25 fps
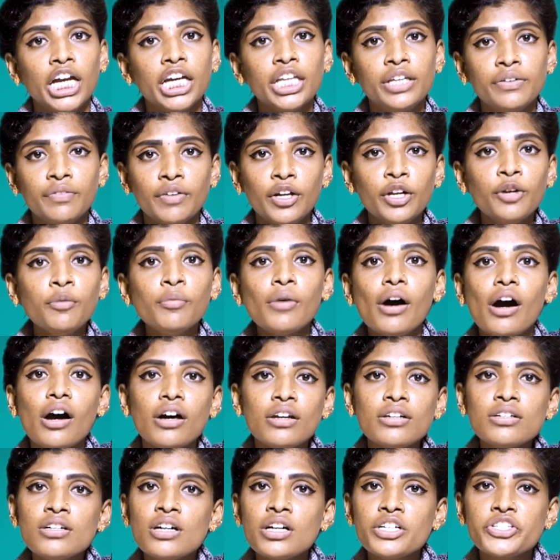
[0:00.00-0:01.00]
இது வெறும்
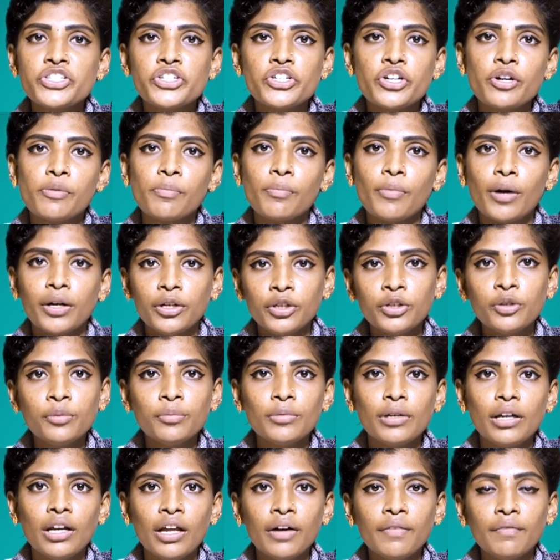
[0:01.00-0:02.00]
அருங்காட்சியம்
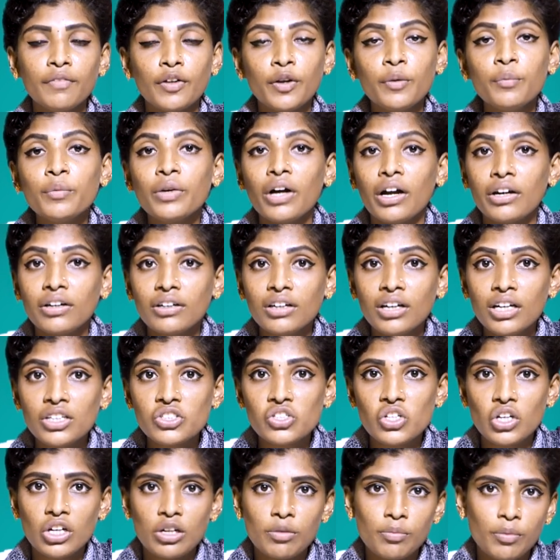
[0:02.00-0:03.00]
மட்டும் இல்லை வெறும்
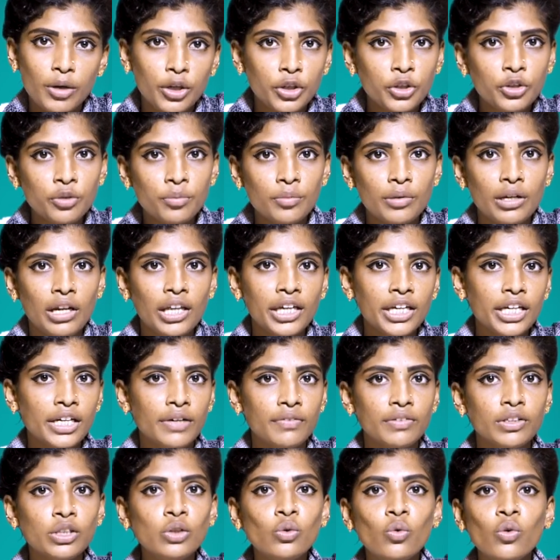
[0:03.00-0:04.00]
கண்காட்சிக்கு மட்டும் இல்லை
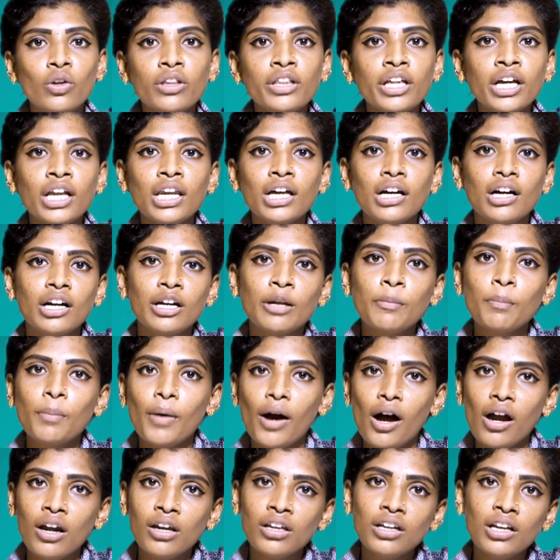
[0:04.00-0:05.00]
இங்க வந்து குழந்தைகளுக்கான
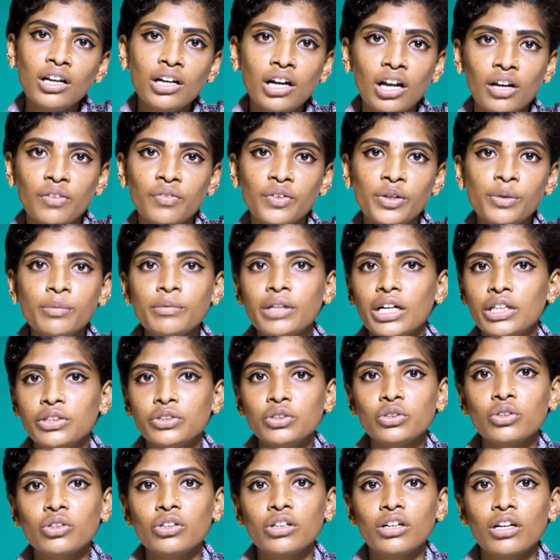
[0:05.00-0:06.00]
பாலியல் கல்வியும்
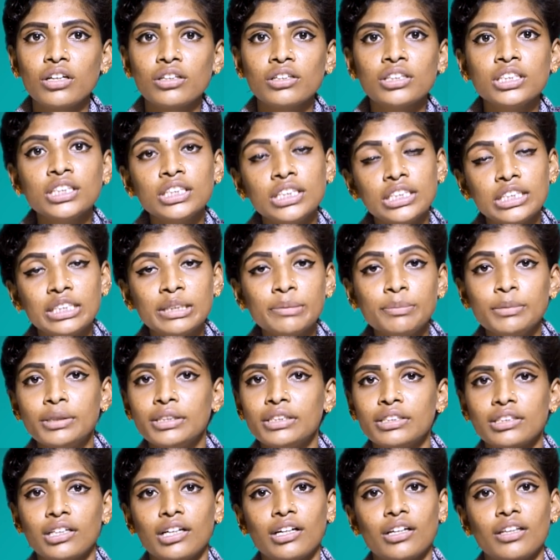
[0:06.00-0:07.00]
கற்றுக் கொடுக்கறதுக்கு
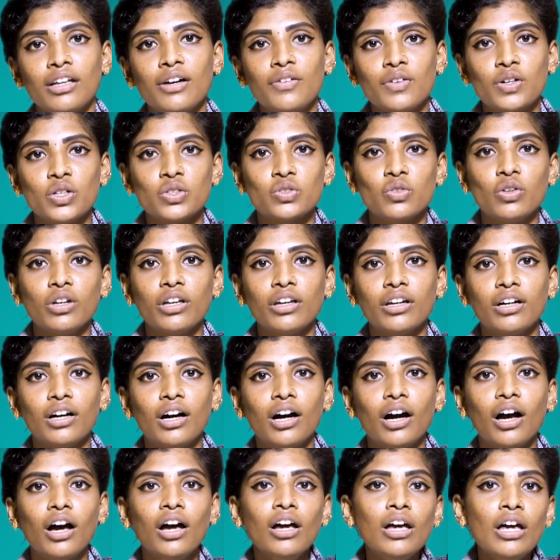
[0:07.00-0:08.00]
திட்டமிட்டிருக்கிறதா அவங்க
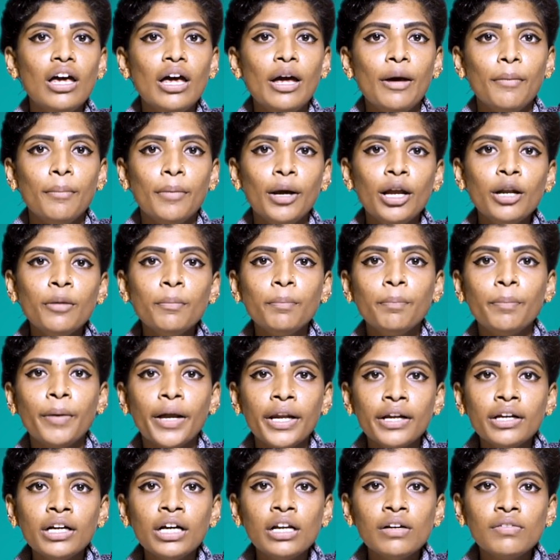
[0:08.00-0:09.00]
சொல்லியிருக்காங்க மேலும்
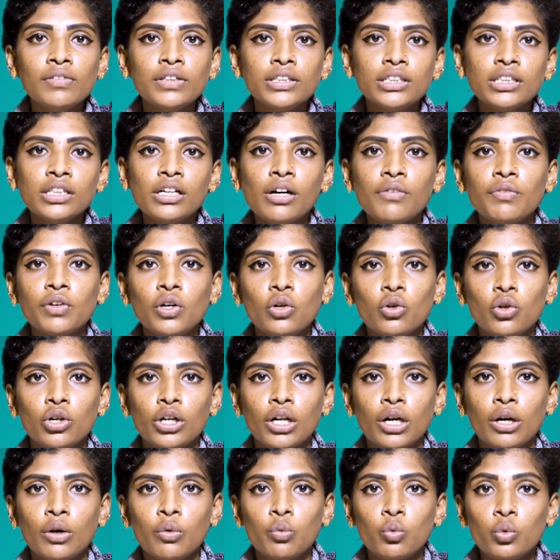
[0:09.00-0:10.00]
பெண்கள் வந்து
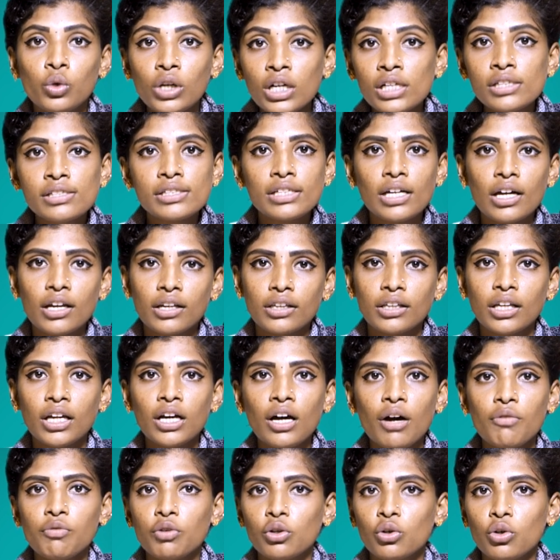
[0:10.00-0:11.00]
அவங்களோட உடல் சார்ந்த
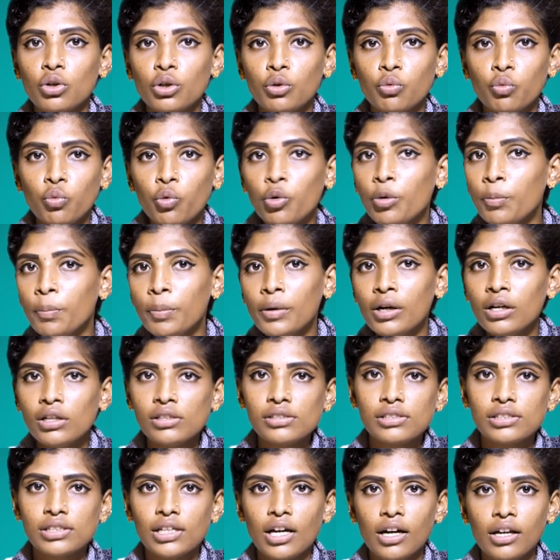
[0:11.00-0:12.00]
அவங்களோட
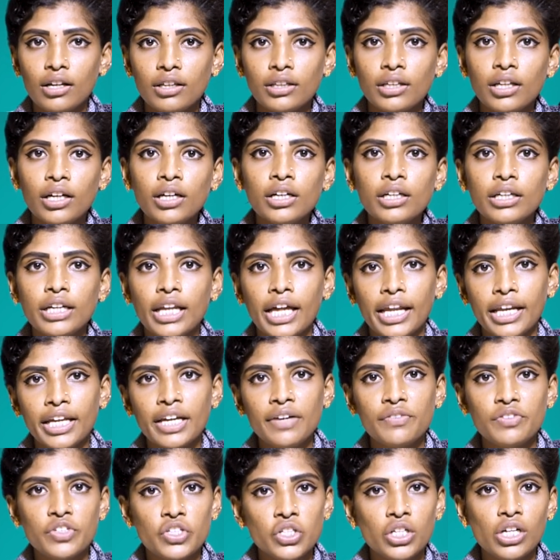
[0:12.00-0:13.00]
உறுப்புகள் சார்ந்த
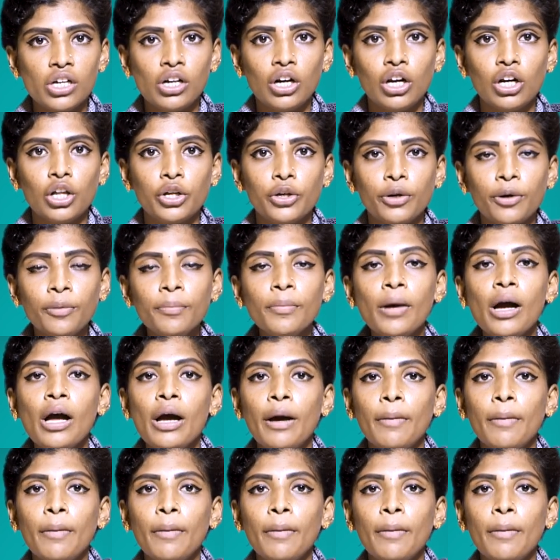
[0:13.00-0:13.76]
நிறைய விஷயங்களையும்